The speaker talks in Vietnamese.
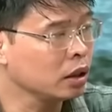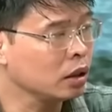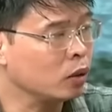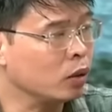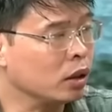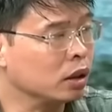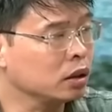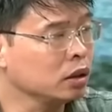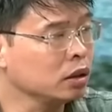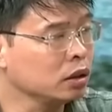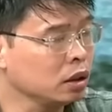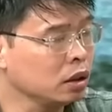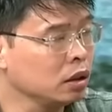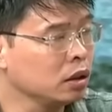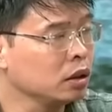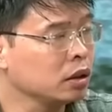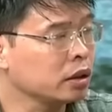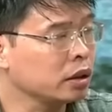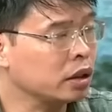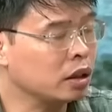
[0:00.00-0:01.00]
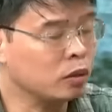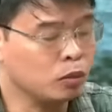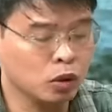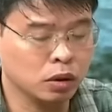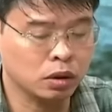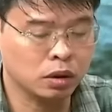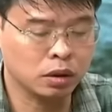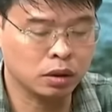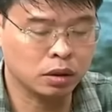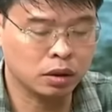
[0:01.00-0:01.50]
hoặc từ từ theo
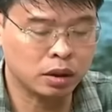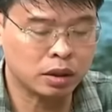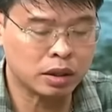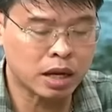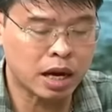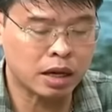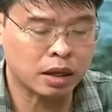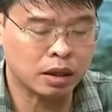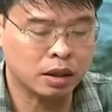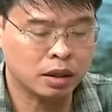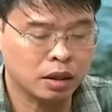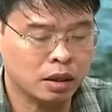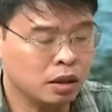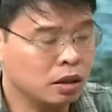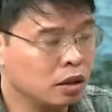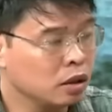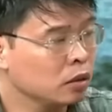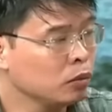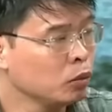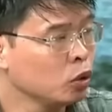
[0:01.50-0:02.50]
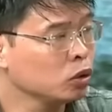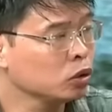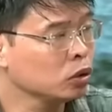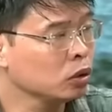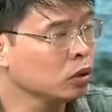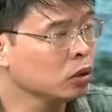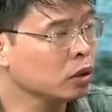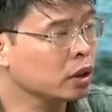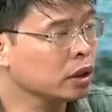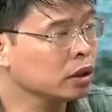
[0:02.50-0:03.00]
một thời gian một
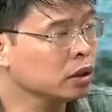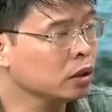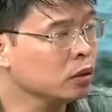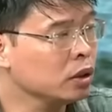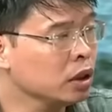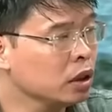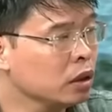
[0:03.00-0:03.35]
số cái dấu hiệu